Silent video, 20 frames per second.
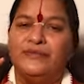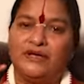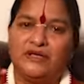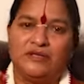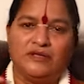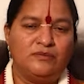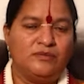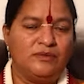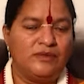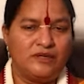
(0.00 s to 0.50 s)

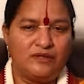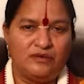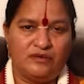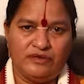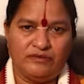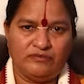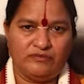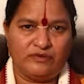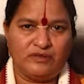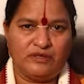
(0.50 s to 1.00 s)
అందుబాటులోనే
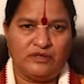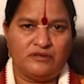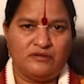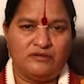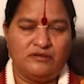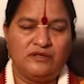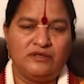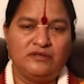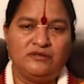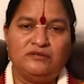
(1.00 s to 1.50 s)
ఉన్నాను
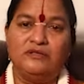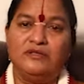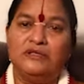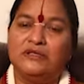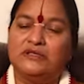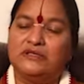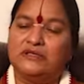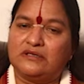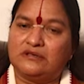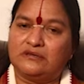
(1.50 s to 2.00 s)
నేను
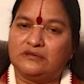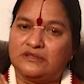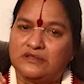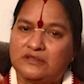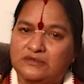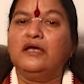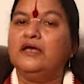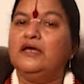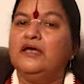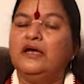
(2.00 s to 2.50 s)
తర్వాత
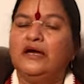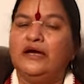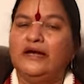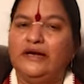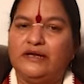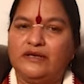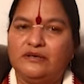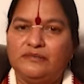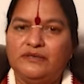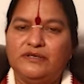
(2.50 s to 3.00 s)
అలాగే
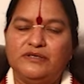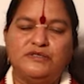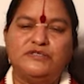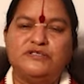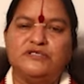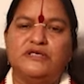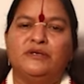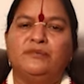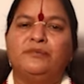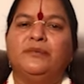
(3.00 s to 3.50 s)
హైదరాబాద్
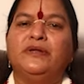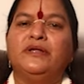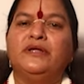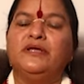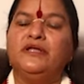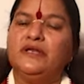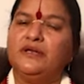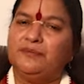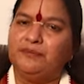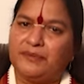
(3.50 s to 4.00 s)
వచ్చేటప్పటికి
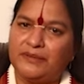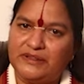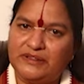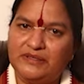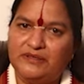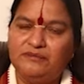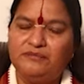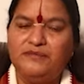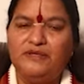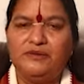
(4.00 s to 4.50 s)
రేపు
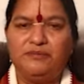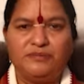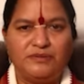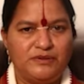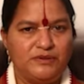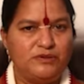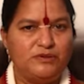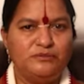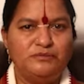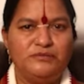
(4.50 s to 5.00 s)
పద్దెనిమిది
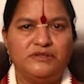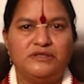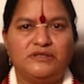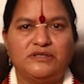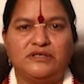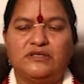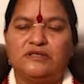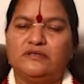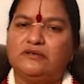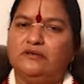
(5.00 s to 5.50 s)
పంతొమ్మిది
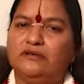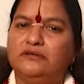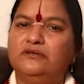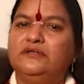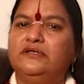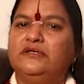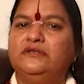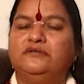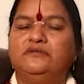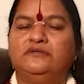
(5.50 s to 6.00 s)
తారీఖులో
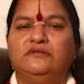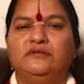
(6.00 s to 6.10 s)
నేను